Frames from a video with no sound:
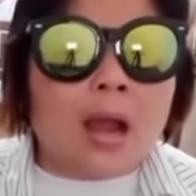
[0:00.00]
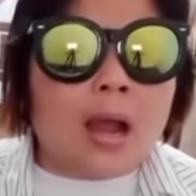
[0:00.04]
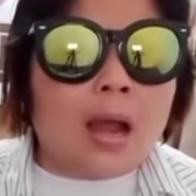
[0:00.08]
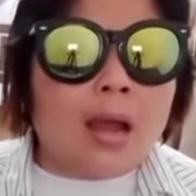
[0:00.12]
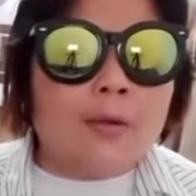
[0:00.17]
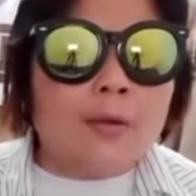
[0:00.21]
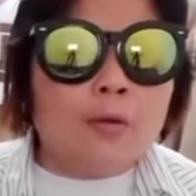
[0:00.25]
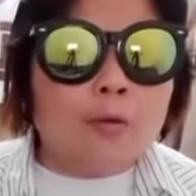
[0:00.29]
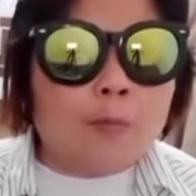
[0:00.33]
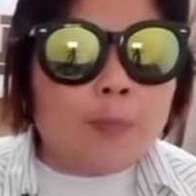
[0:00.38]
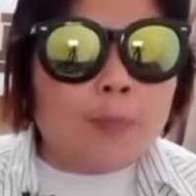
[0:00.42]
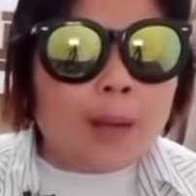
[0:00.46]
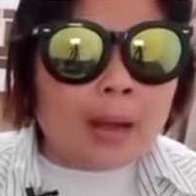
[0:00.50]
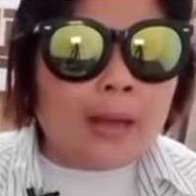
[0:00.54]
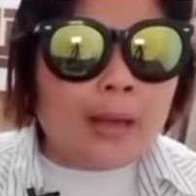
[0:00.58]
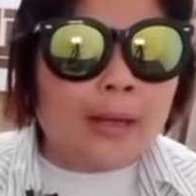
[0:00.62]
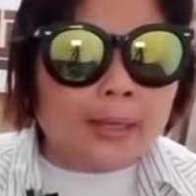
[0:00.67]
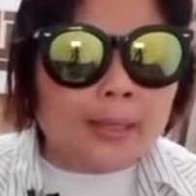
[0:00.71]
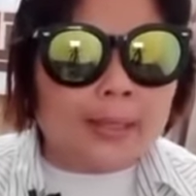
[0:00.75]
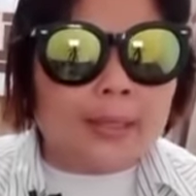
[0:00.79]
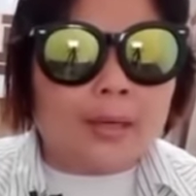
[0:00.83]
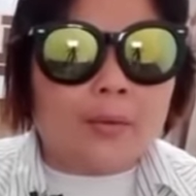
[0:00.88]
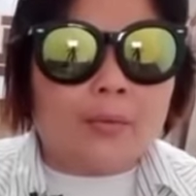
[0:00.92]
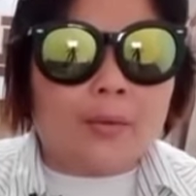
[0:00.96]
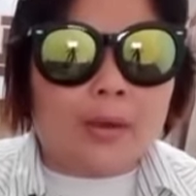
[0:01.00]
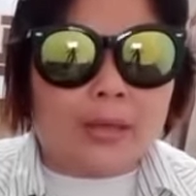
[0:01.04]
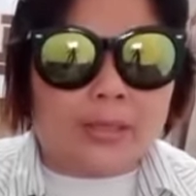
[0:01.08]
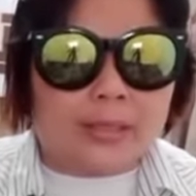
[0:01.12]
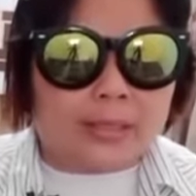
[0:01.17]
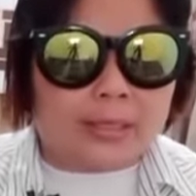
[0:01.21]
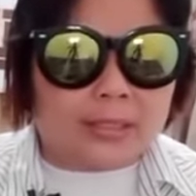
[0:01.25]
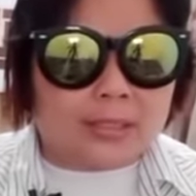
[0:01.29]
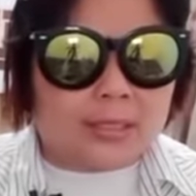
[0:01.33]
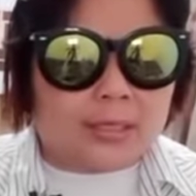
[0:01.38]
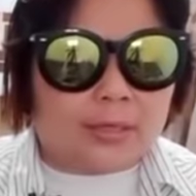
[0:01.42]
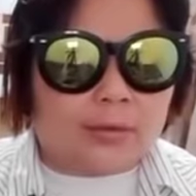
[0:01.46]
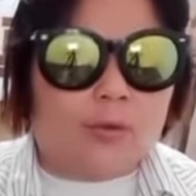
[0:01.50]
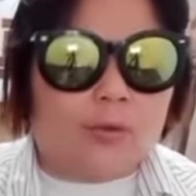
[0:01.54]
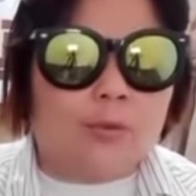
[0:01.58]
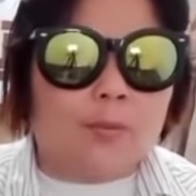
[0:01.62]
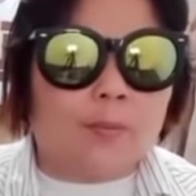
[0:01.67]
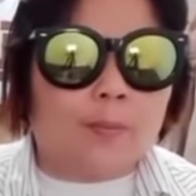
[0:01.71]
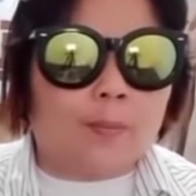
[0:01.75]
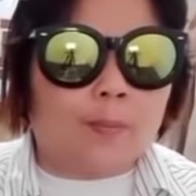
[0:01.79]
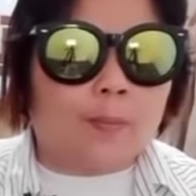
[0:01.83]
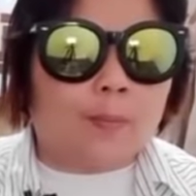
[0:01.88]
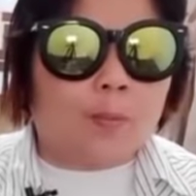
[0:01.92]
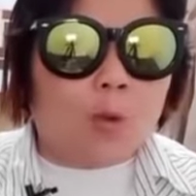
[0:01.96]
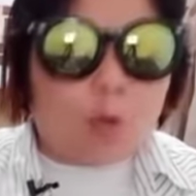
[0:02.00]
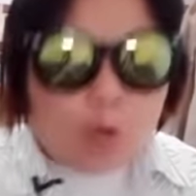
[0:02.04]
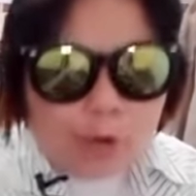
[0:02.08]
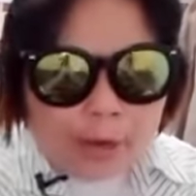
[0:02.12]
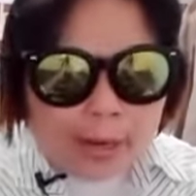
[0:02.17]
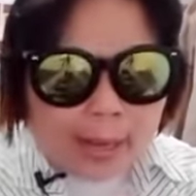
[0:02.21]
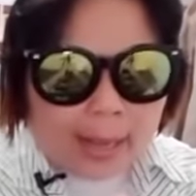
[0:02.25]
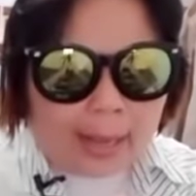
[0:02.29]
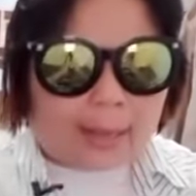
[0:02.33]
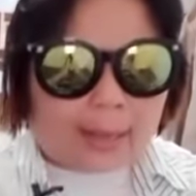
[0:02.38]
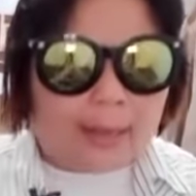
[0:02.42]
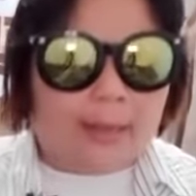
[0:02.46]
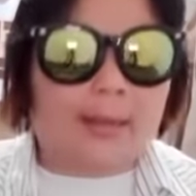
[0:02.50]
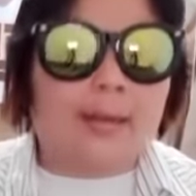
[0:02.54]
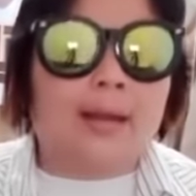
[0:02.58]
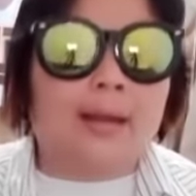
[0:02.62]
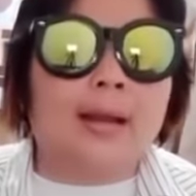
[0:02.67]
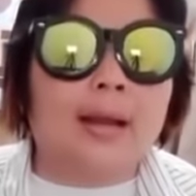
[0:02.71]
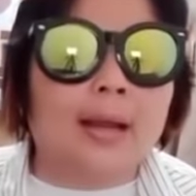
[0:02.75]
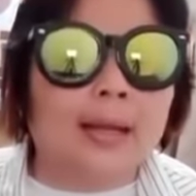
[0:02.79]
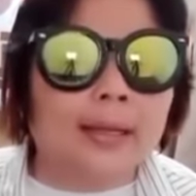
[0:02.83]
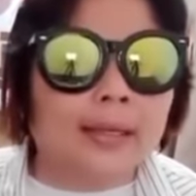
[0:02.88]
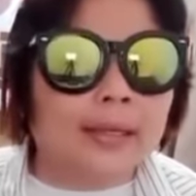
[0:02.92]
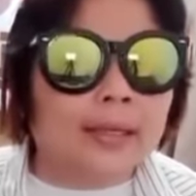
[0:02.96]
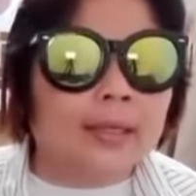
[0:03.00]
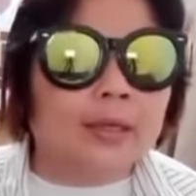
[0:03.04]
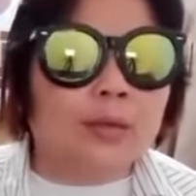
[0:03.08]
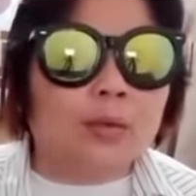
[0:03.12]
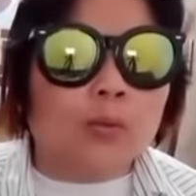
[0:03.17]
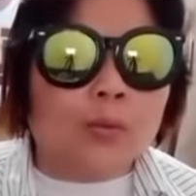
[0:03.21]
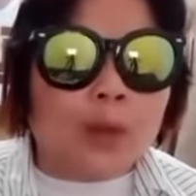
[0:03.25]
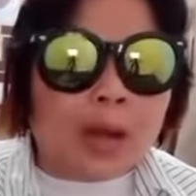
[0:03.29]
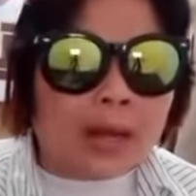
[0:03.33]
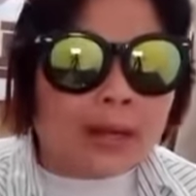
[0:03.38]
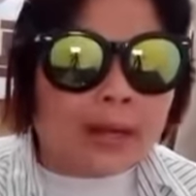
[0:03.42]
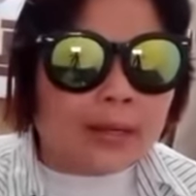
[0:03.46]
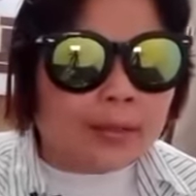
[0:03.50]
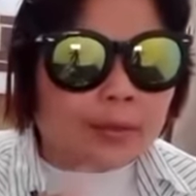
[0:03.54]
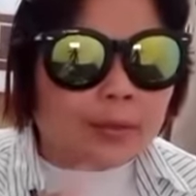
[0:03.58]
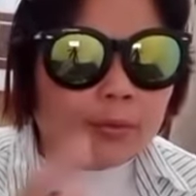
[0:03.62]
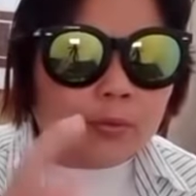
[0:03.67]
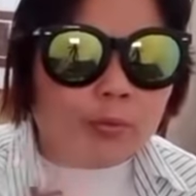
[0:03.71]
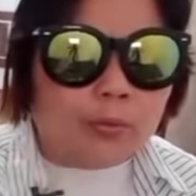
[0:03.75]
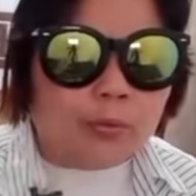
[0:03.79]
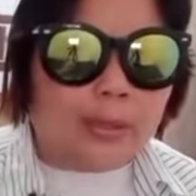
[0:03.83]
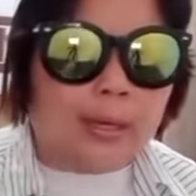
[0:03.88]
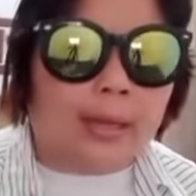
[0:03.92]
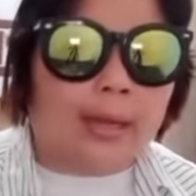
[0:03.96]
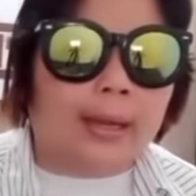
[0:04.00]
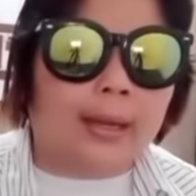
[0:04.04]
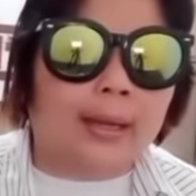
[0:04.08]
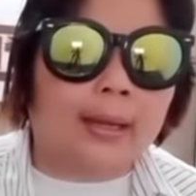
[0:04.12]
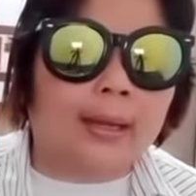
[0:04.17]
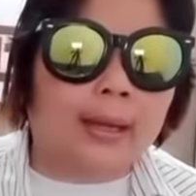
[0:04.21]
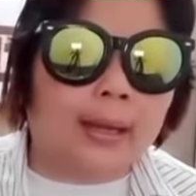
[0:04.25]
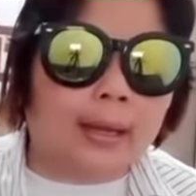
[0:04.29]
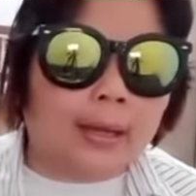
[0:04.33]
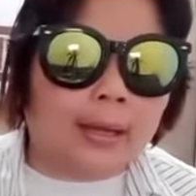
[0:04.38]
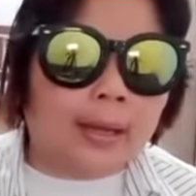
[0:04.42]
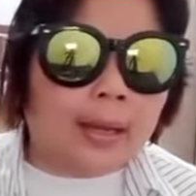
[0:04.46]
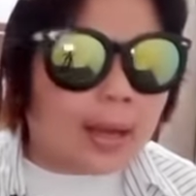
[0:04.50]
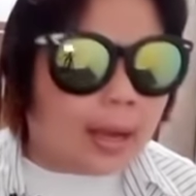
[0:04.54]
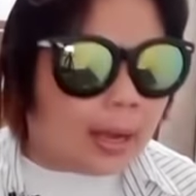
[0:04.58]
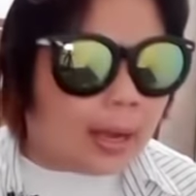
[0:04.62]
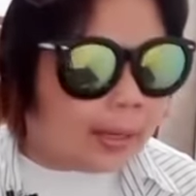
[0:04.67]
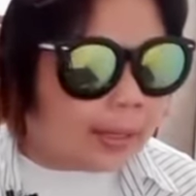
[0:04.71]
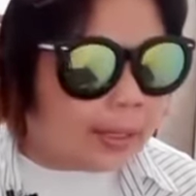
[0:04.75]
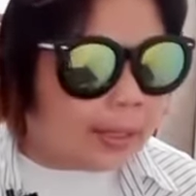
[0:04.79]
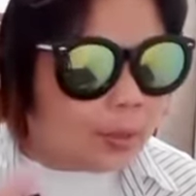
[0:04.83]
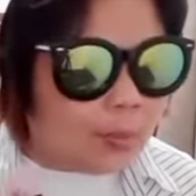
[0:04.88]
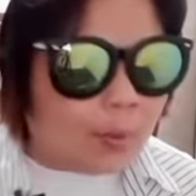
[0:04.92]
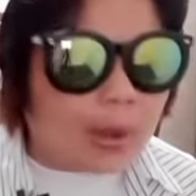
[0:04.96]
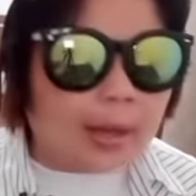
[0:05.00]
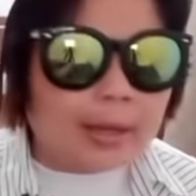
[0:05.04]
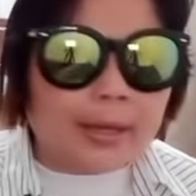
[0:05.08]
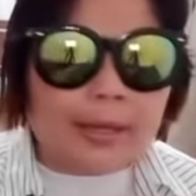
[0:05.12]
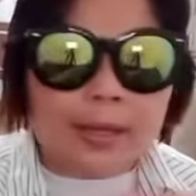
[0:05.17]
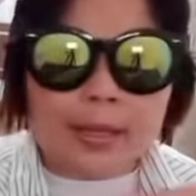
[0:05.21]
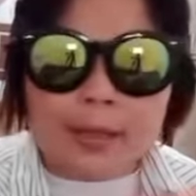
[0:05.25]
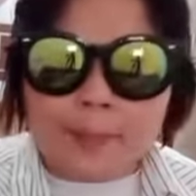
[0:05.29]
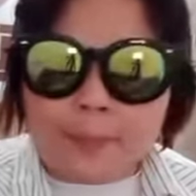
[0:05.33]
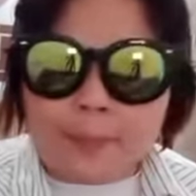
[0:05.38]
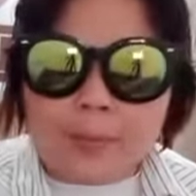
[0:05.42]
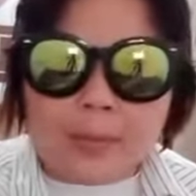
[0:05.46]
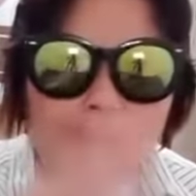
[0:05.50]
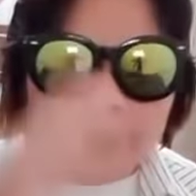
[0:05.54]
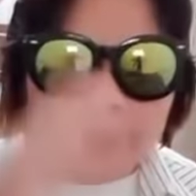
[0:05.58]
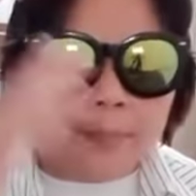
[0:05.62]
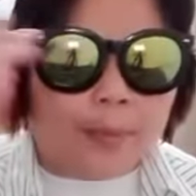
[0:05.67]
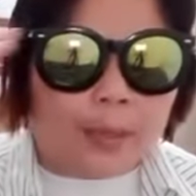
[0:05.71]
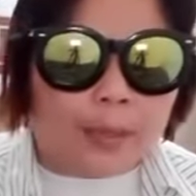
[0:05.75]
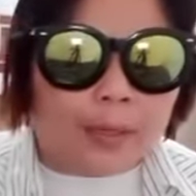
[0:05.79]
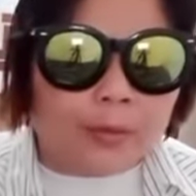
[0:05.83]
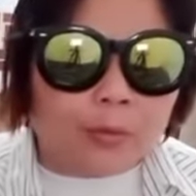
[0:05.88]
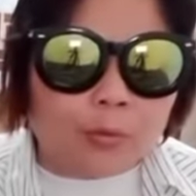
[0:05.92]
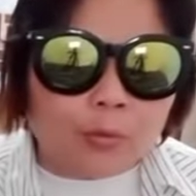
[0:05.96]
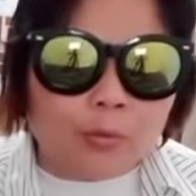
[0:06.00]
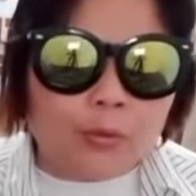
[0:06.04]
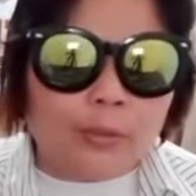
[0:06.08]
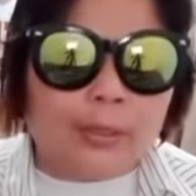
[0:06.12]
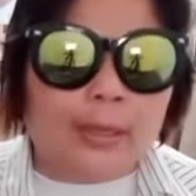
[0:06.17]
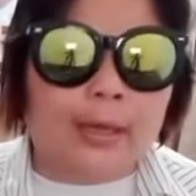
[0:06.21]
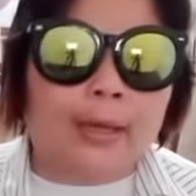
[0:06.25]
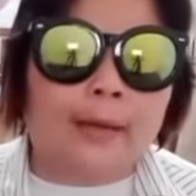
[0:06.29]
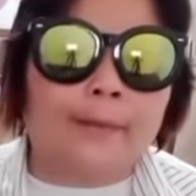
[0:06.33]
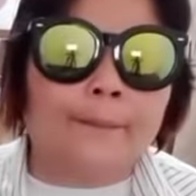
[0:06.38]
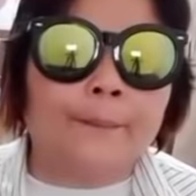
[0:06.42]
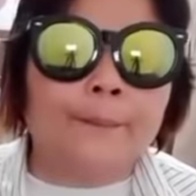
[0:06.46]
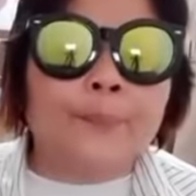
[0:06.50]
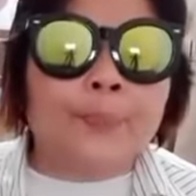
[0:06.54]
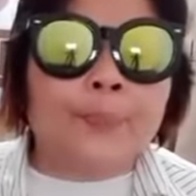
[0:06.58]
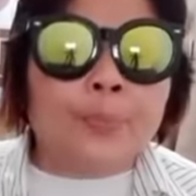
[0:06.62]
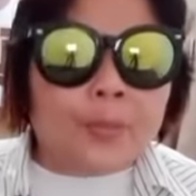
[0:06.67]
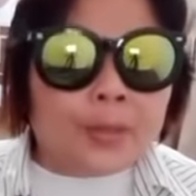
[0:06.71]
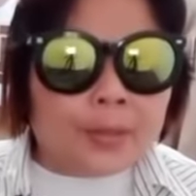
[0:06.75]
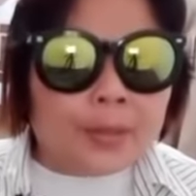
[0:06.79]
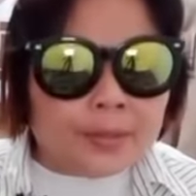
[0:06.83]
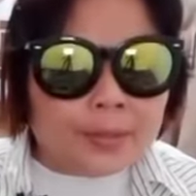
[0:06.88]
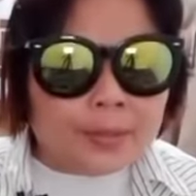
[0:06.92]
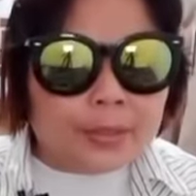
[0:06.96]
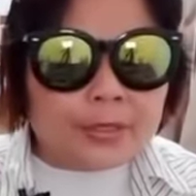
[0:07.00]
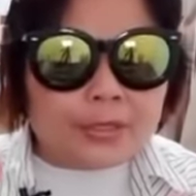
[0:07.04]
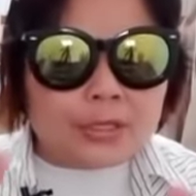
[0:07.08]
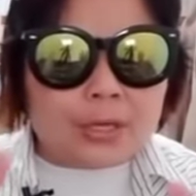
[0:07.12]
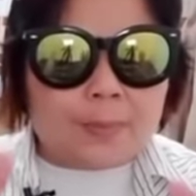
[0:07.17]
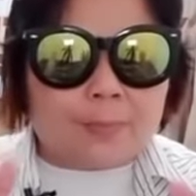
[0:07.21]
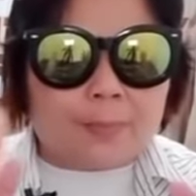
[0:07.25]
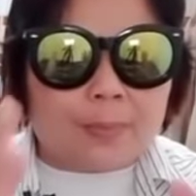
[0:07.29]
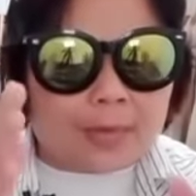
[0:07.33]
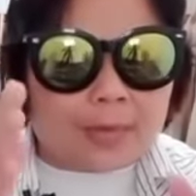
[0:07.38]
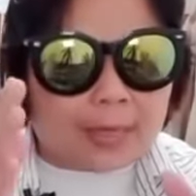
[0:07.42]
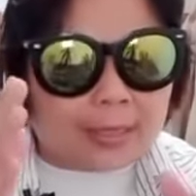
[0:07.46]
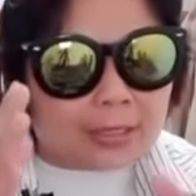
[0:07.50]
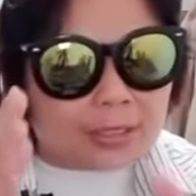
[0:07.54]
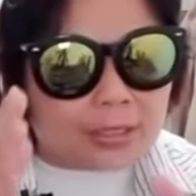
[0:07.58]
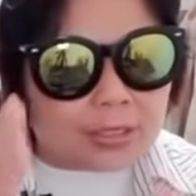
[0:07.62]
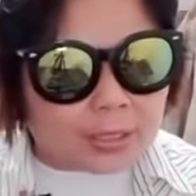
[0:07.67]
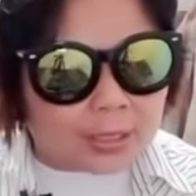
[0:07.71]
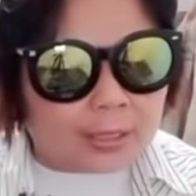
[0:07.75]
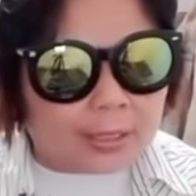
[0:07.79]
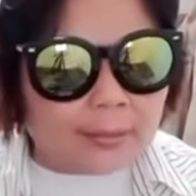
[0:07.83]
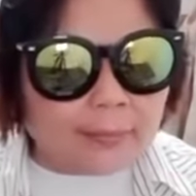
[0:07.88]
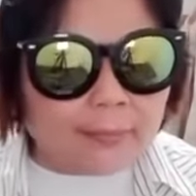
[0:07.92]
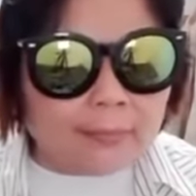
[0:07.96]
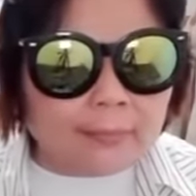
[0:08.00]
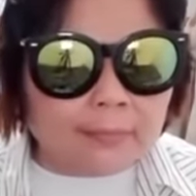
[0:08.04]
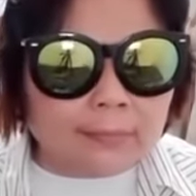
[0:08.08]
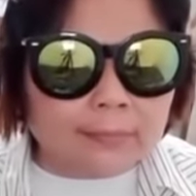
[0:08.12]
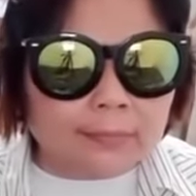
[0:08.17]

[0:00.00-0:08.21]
Ano bang ginawa niya sa'yo? Una, ang ginawa ni Dona, ang ginawa ni Ipilim kay Dona, hindi siya pinansin,